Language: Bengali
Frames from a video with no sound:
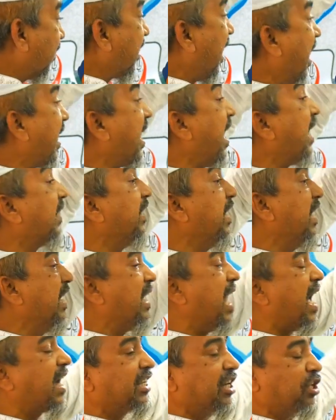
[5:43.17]
সারা দিন
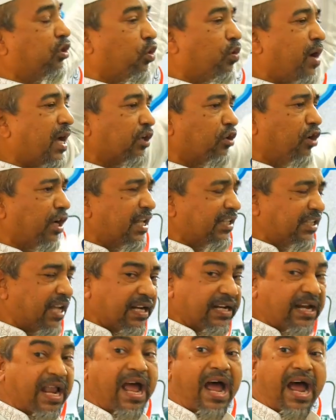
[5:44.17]
লাকড়ি জোগাড়
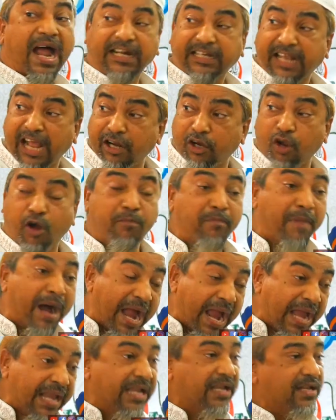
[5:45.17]
করেছেন আঠারো
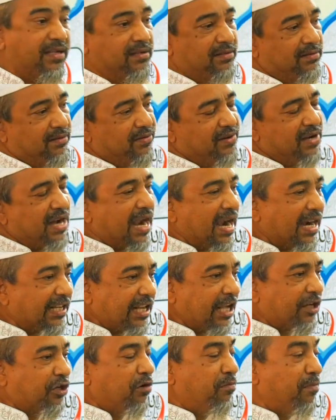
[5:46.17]
মাইল
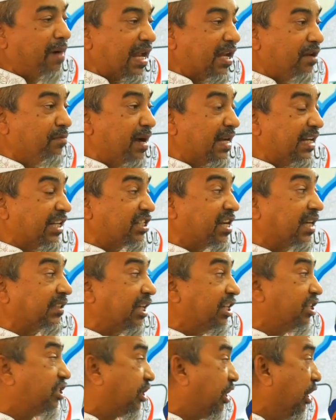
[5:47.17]
আঠারো মাইল মানে
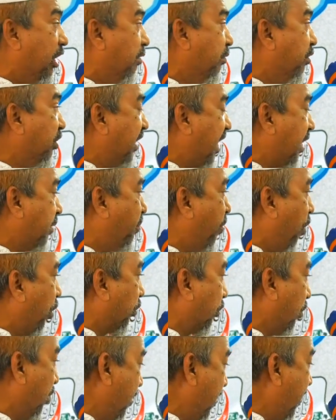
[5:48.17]
সাতাইশ কিলোমিটার
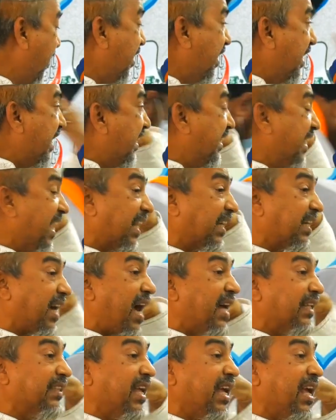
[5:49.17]
পথ নিজের
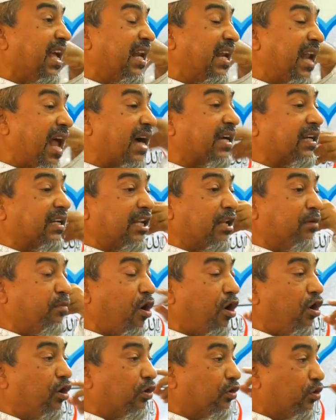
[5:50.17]
কাঁধে লাকড়ি
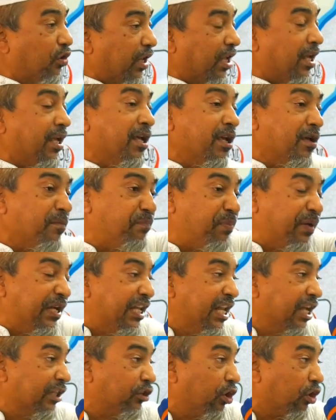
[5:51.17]
বহন করে
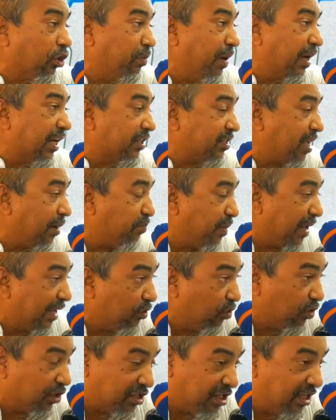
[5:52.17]
পীরের দরবারে সাপ্লাই
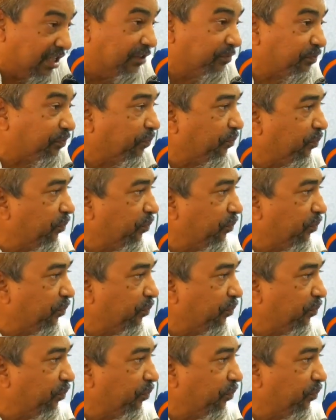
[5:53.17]
করেছিলেন